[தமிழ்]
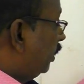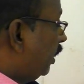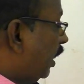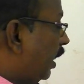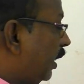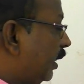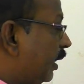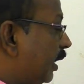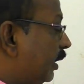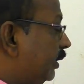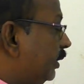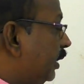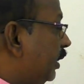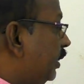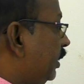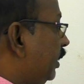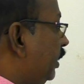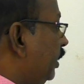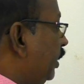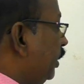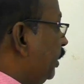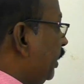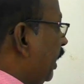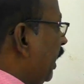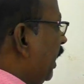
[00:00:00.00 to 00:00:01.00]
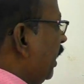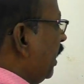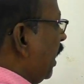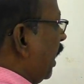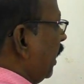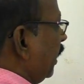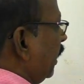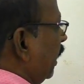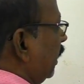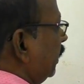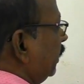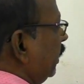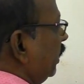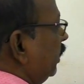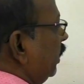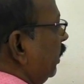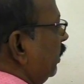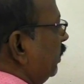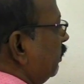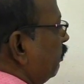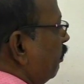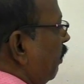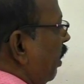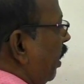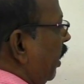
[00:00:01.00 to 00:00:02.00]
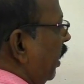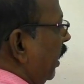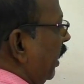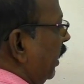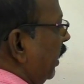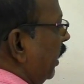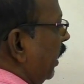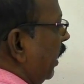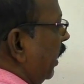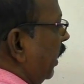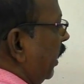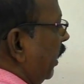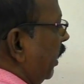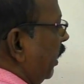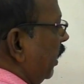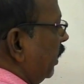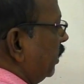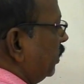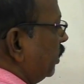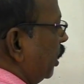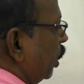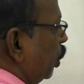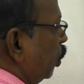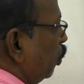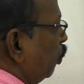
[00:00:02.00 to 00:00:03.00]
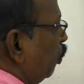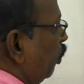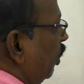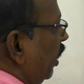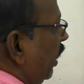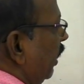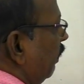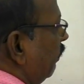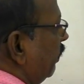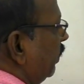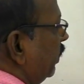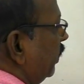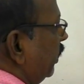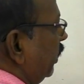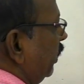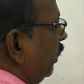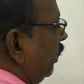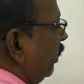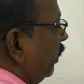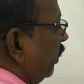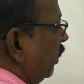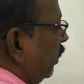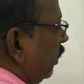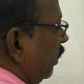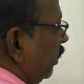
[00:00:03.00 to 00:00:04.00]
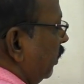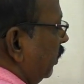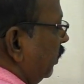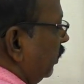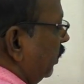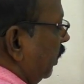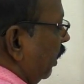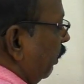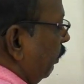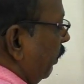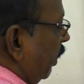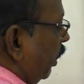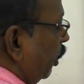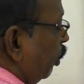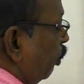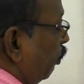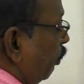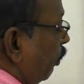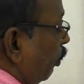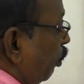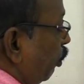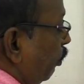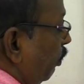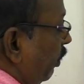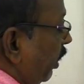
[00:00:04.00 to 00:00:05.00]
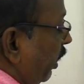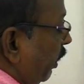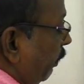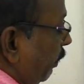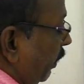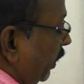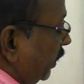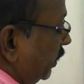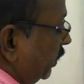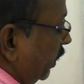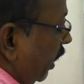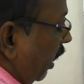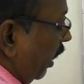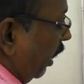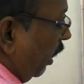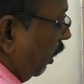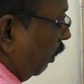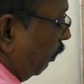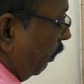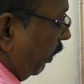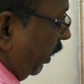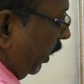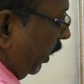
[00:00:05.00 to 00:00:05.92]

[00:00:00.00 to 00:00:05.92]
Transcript: நான்காம் தேதி இதே நான்காம் தேதி மாலை நேரங்களில் சற்று உள்ளே வந்து தென்மேற்கு பருவமழை இப்படி சாரல்